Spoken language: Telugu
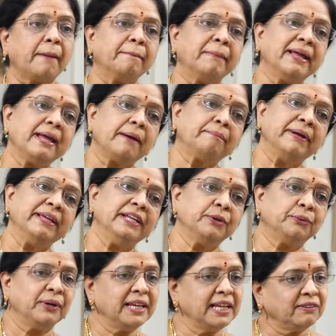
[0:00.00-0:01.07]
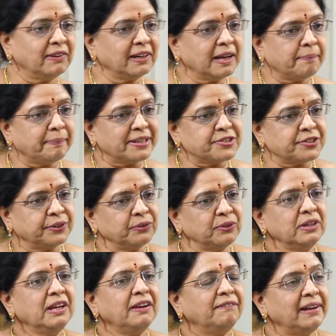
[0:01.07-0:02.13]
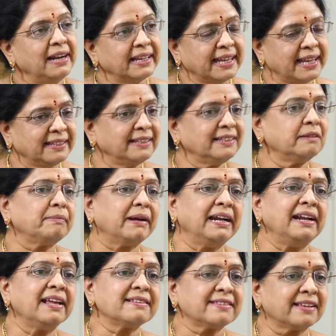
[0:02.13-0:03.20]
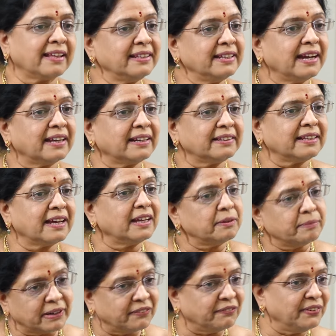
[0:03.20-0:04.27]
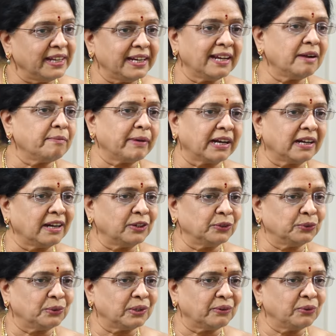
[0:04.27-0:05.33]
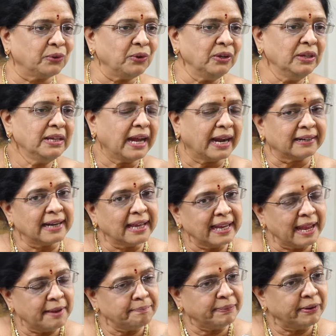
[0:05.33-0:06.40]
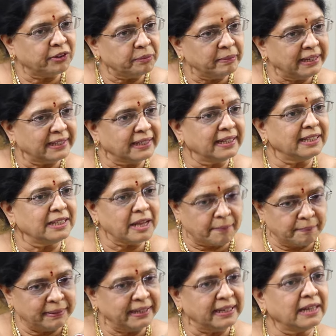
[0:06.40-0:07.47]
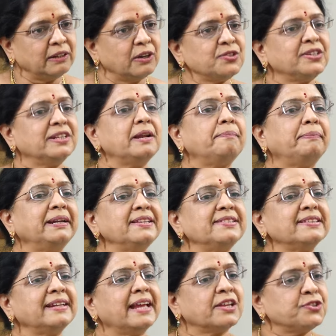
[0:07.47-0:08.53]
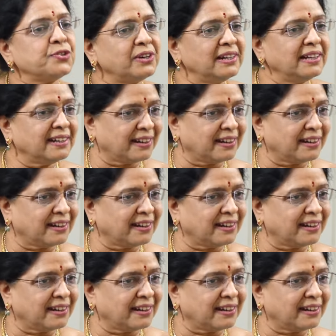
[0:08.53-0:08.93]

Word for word: అమ్మాయి అబ్బాయిని కూడా ఈక్వల్గా పెంచడం వీళ్ళకి ఏదైతే మహిళా సాధికారత అని మనం వేరేగా మాట్లాడుతున్నామో అట్లాగే ఎంపవర్మెంట్ అనేది అబ్రింగింగ్లో చిన్నప్పటి నుంచే న్యాచురల్గా